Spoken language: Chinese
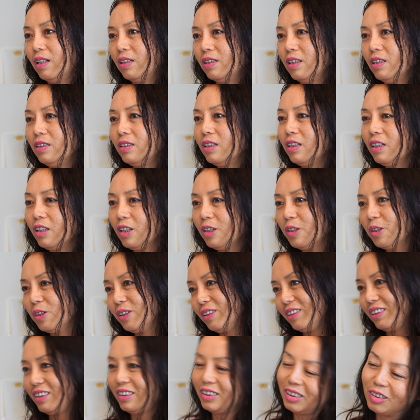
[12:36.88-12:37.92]
人生
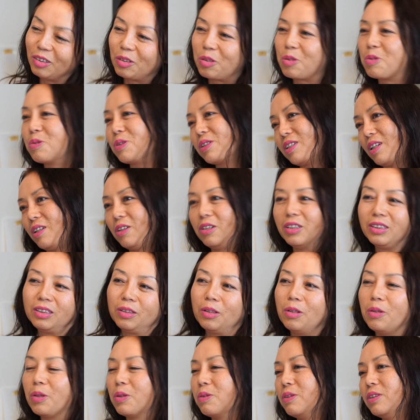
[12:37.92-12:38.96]
这种过程的
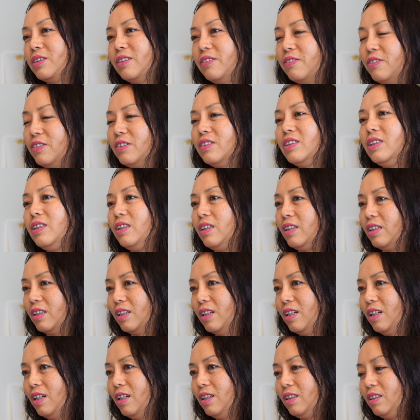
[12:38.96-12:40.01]
时候都是风景，
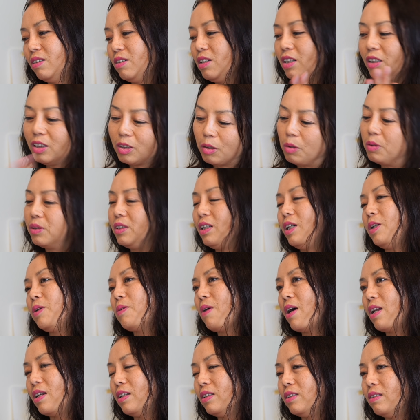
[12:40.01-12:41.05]
就你走这一
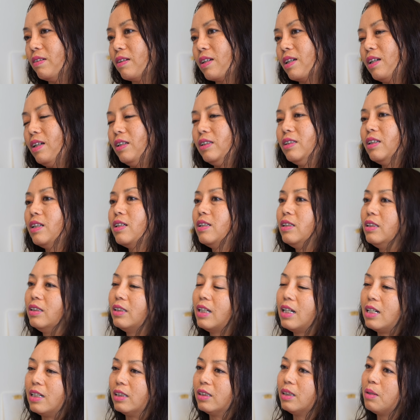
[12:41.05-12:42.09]
段的时候，可能这个人
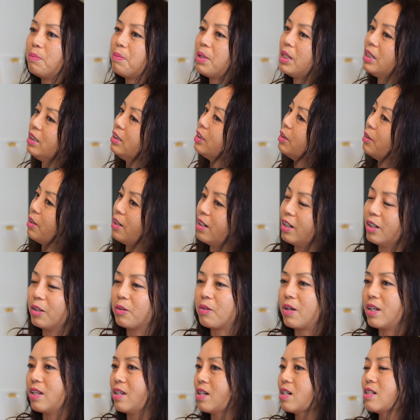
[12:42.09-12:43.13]
在你身边，你走那一
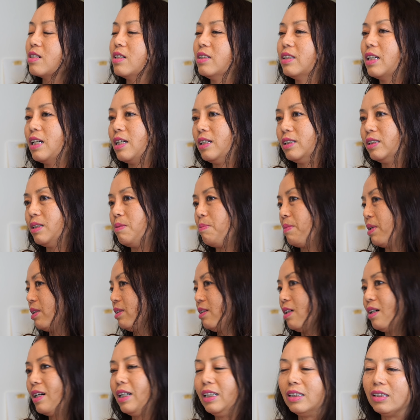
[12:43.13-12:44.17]
段那个人在你身边，
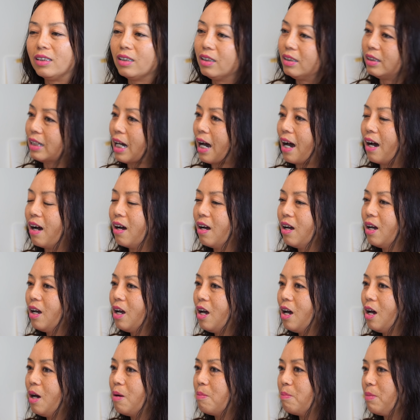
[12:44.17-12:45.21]
这很正常，
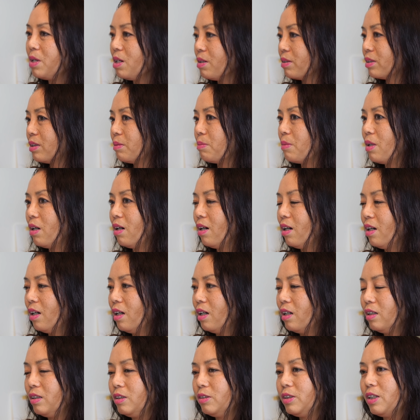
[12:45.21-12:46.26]
没有什么。
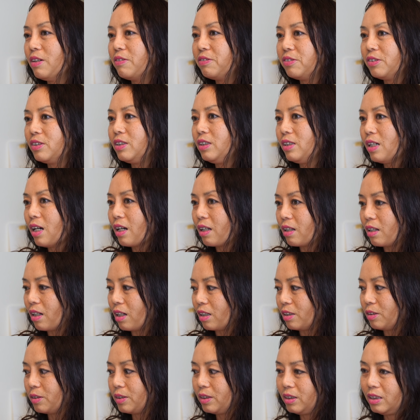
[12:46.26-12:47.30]
就像夫妻一样
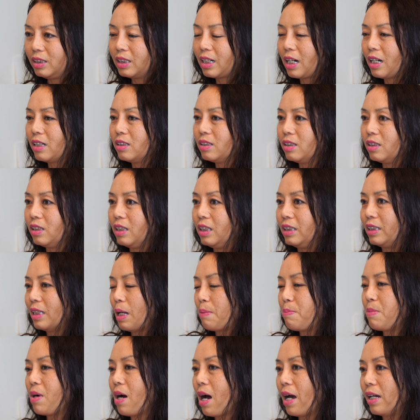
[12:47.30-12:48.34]
的，就是一开始你
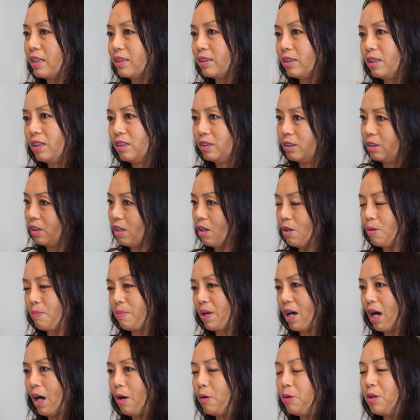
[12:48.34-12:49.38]
山盟海誓的时候，到后
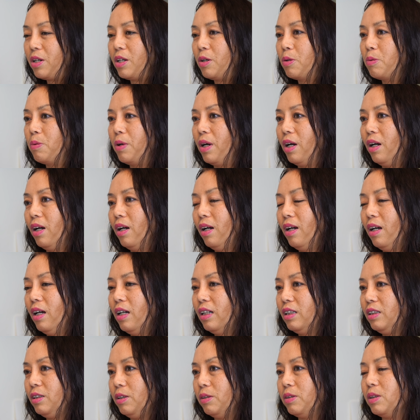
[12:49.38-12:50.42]
面还会离婚，
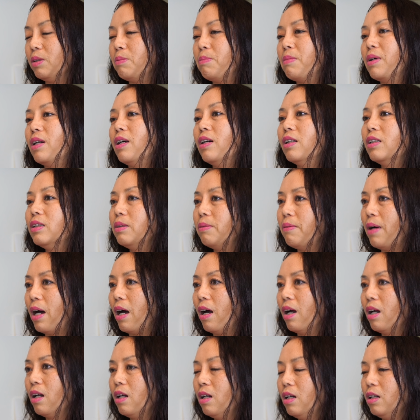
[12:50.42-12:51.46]
就什么呢？是
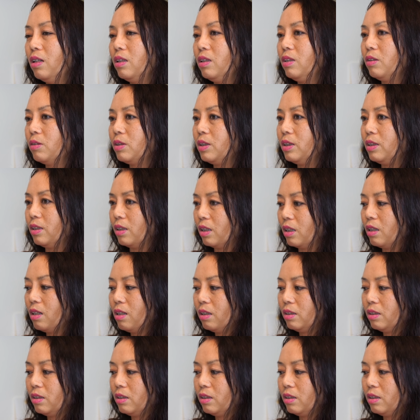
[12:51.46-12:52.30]
吧？就是。